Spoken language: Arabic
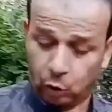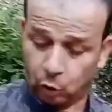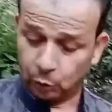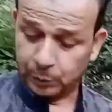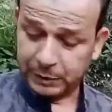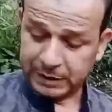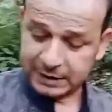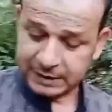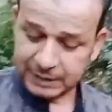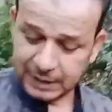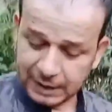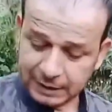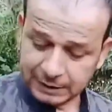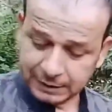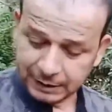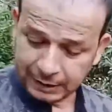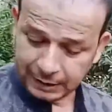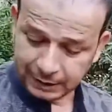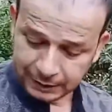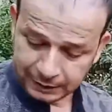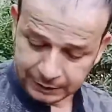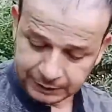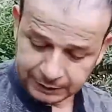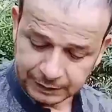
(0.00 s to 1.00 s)
وبالذات
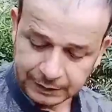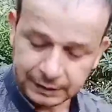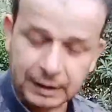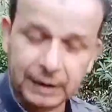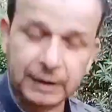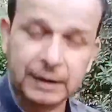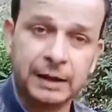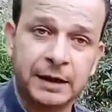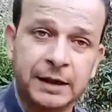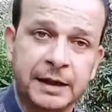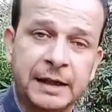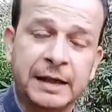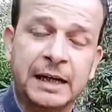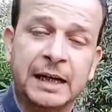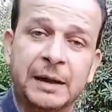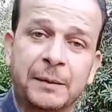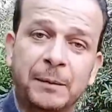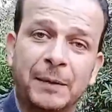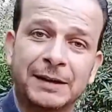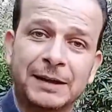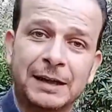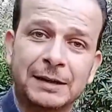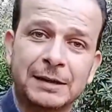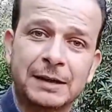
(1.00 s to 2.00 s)
هاي
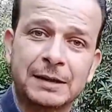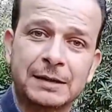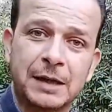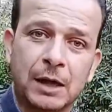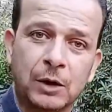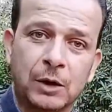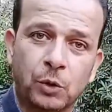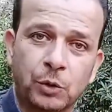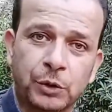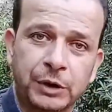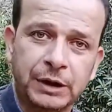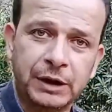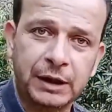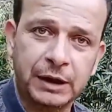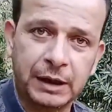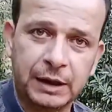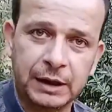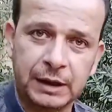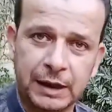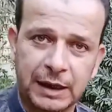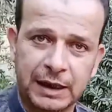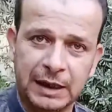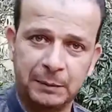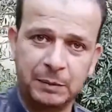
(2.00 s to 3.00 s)
للنباتات الصالونيه
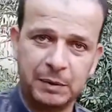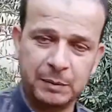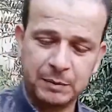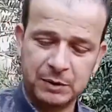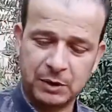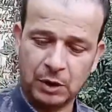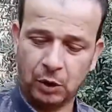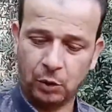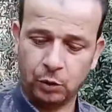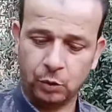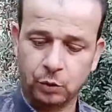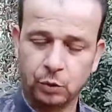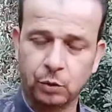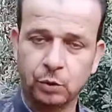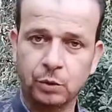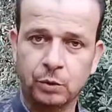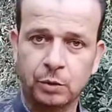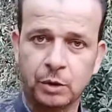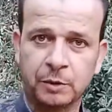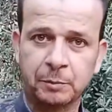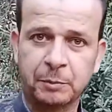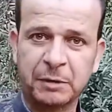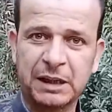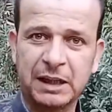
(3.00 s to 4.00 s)
للي بيمسحوا
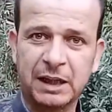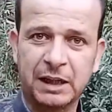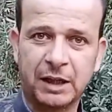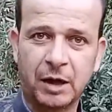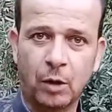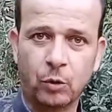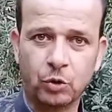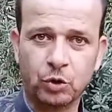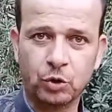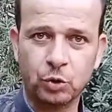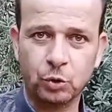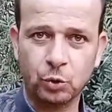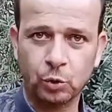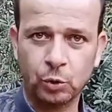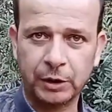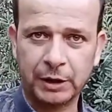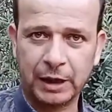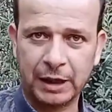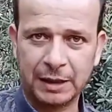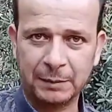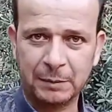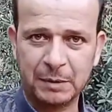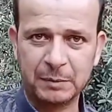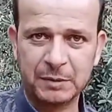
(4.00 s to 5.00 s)
مثل الكاوشوك
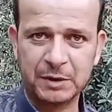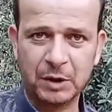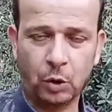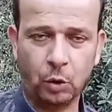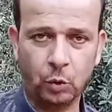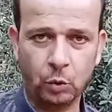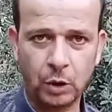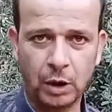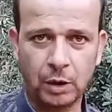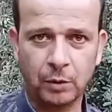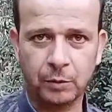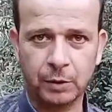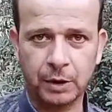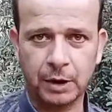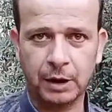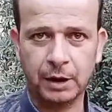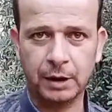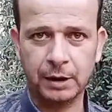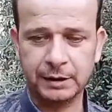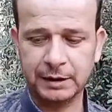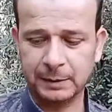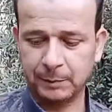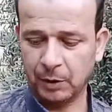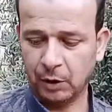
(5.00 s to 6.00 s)
للي بيمسحوا
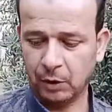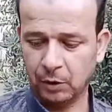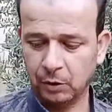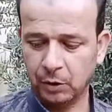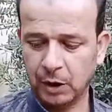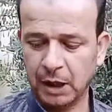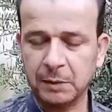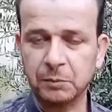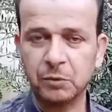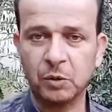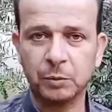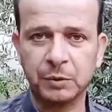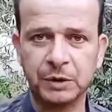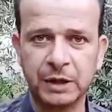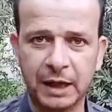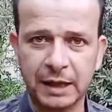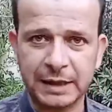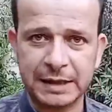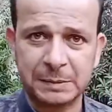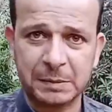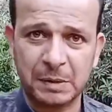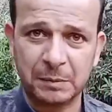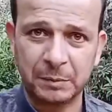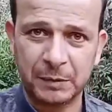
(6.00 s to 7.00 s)
الاوراق تبعه هي
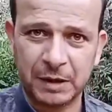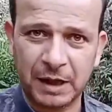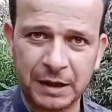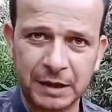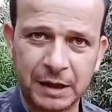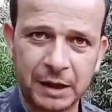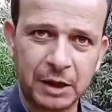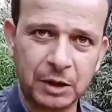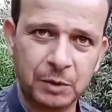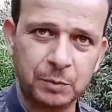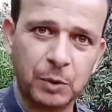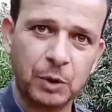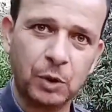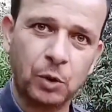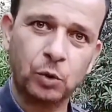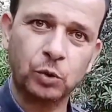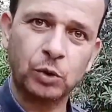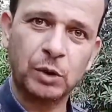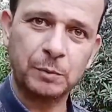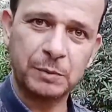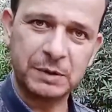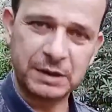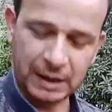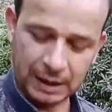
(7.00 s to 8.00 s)
ممتاز بامكانك تبخ
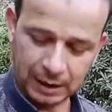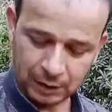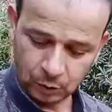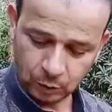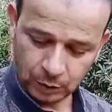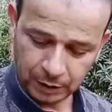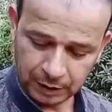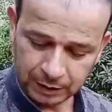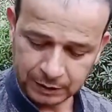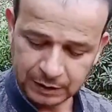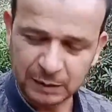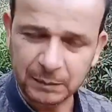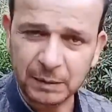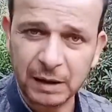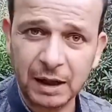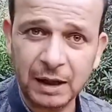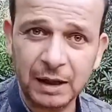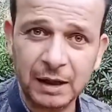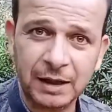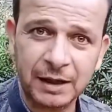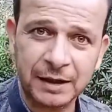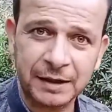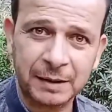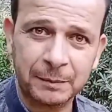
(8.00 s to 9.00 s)
وتمسح الورق تبع
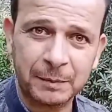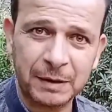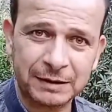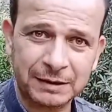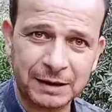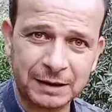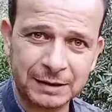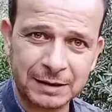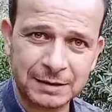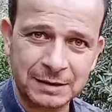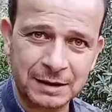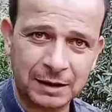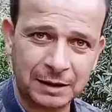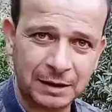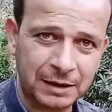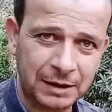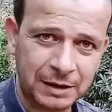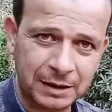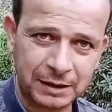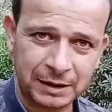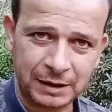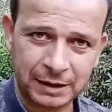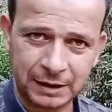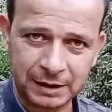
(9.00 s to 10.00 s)
النباتات
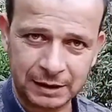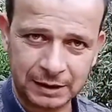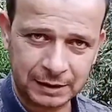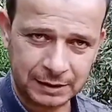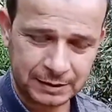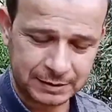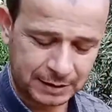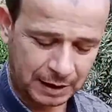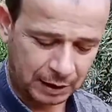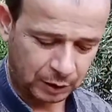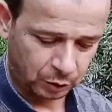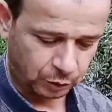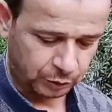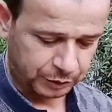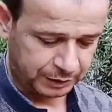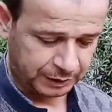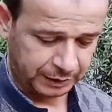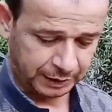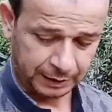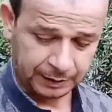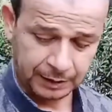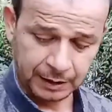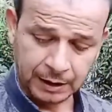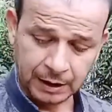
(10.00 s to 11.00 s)
الظليليه
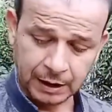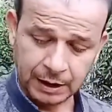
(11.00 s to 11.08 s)
الصالونيه